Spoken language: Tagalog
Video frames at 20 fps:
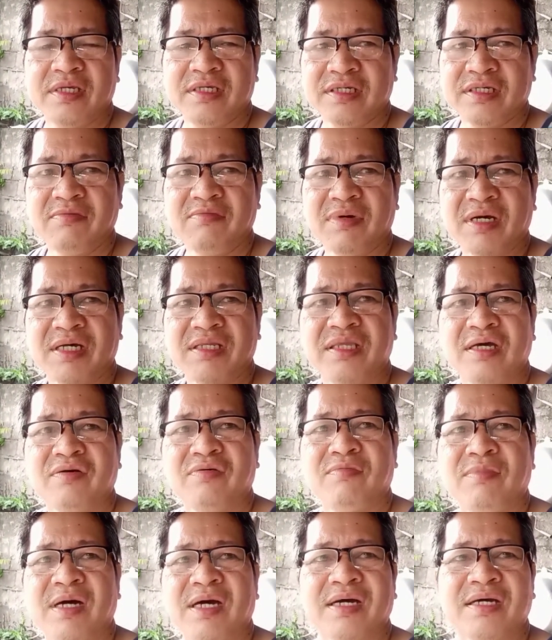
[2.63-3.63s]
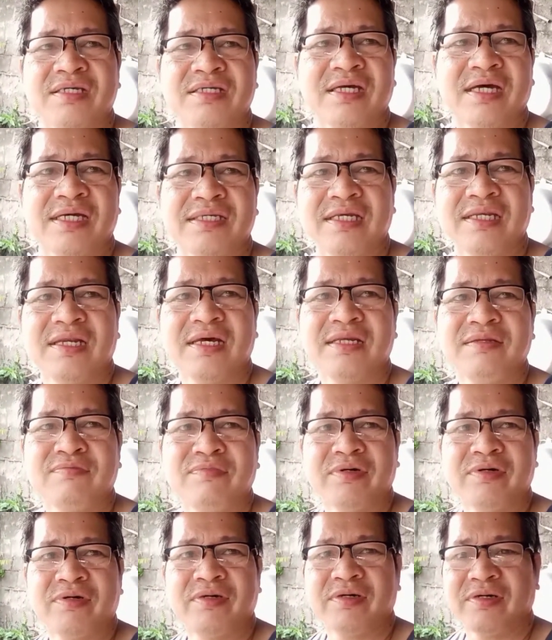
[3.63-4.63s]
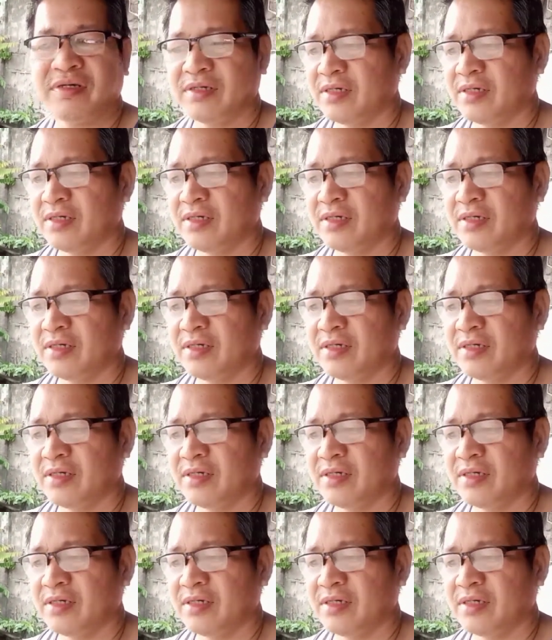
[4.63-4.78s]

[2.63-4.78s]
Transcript: Isang magandang umaga sa ating lahat po.